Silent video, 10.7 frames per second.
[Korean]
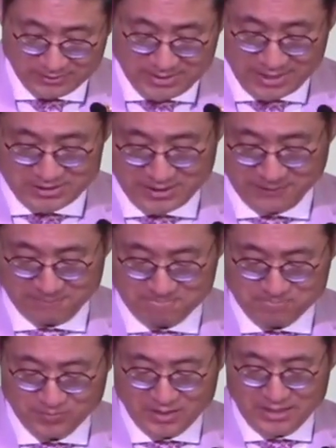양식,
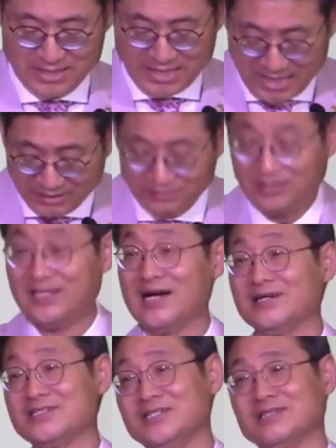하늘 양식.